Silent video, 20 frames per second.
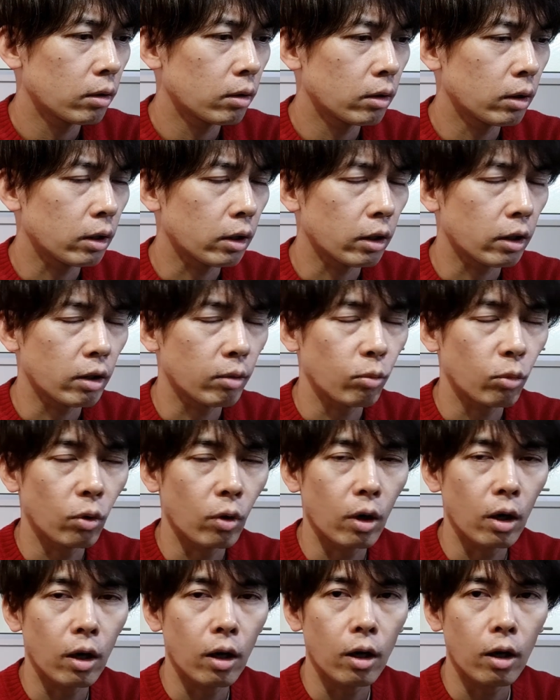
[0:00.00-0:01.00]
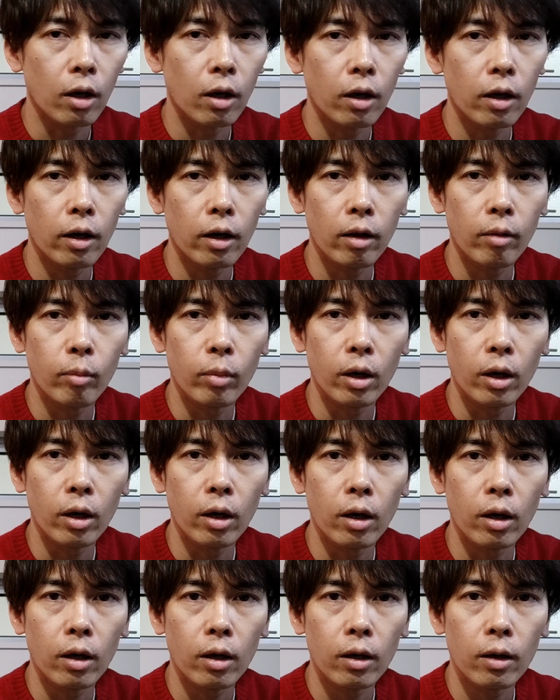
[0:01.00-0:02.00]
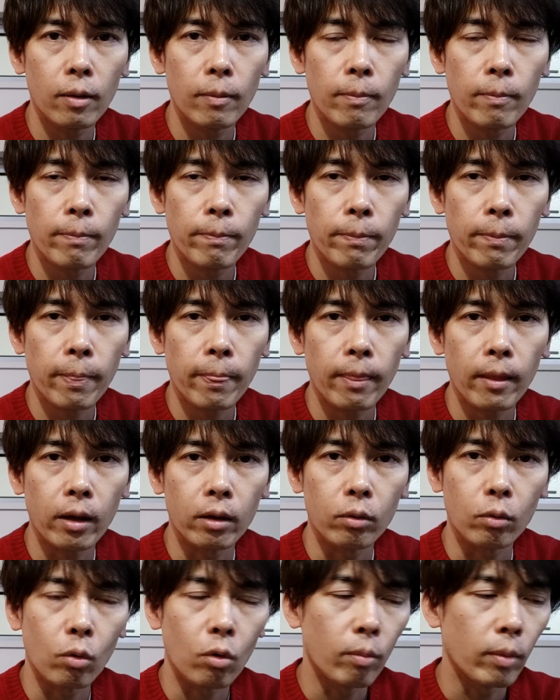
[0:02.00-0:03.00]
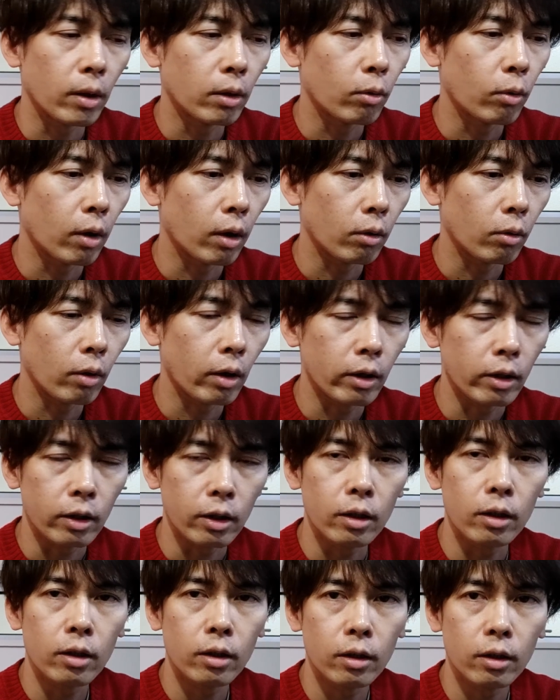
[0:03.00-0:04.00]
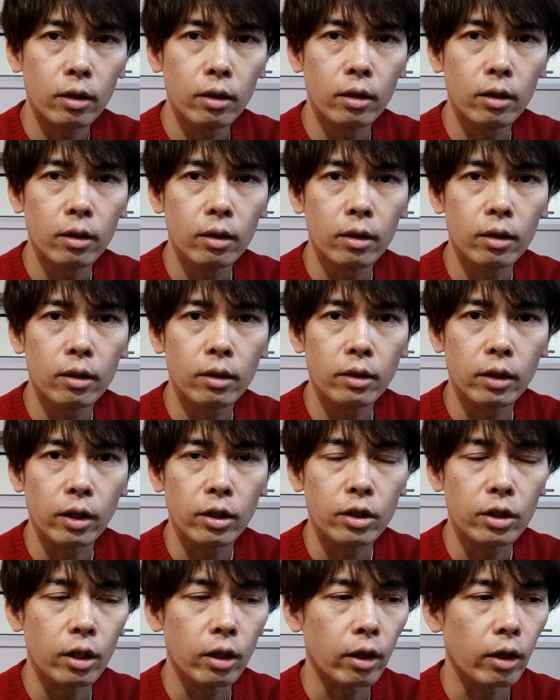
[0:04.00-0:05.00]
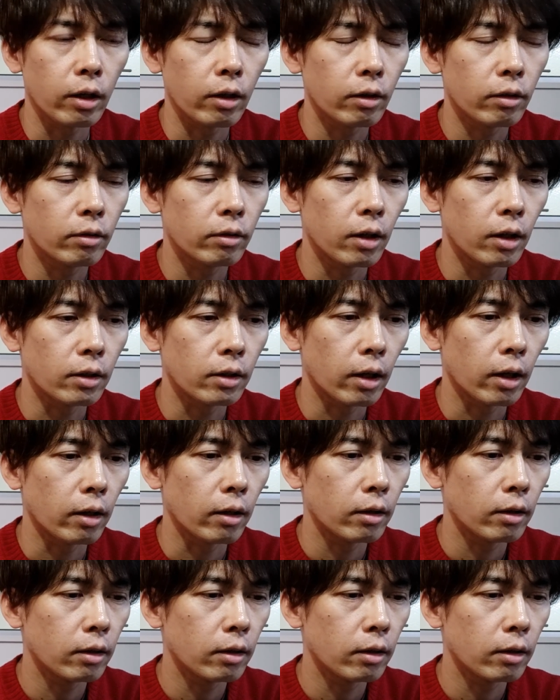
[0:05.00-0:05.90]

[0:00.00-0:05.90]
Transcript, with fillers: 何か疑問があればあのコメント欄とかに記載してください